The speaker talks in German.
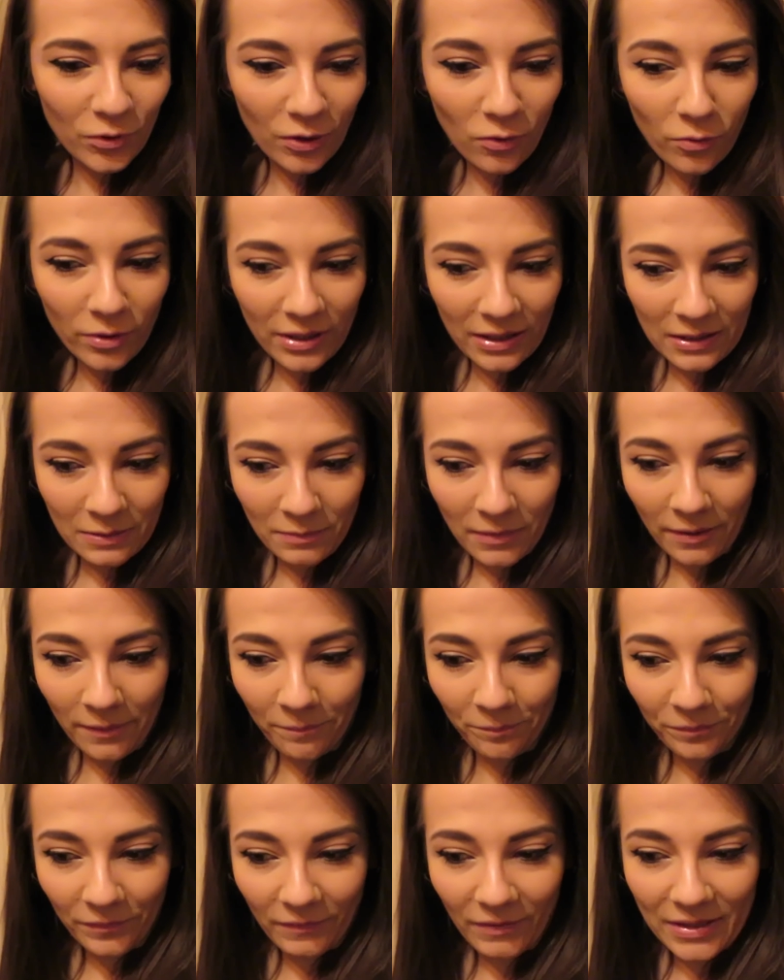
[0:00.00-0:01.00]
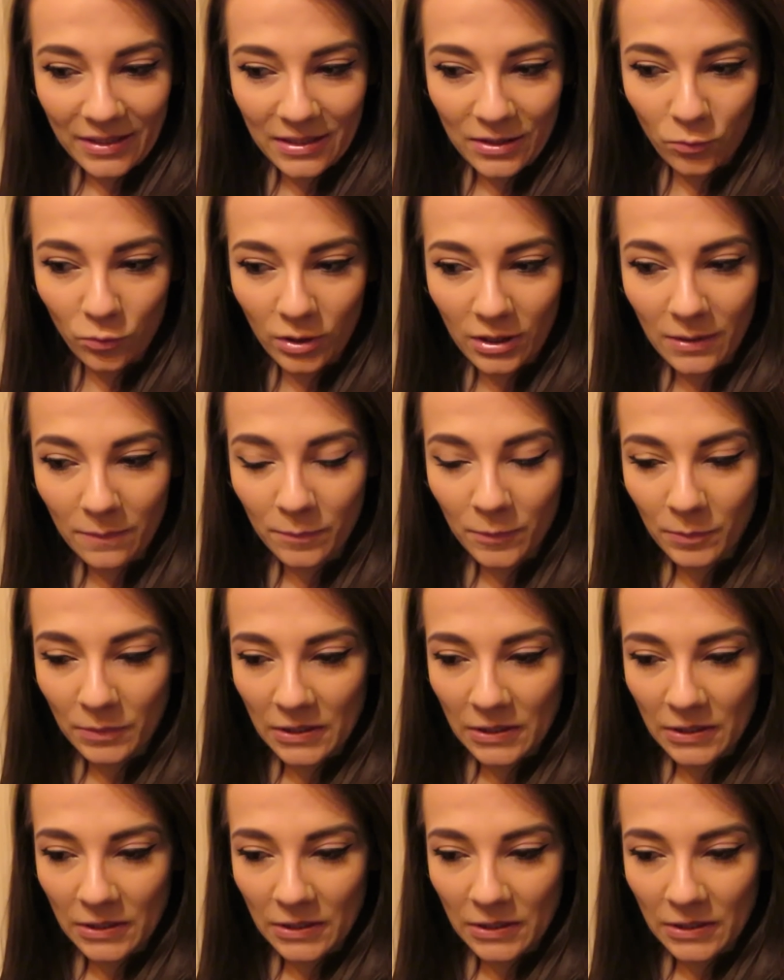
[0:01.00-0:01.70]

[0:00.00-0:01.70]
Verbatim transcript: Da gucke ich jetzt mal, was es so gibt,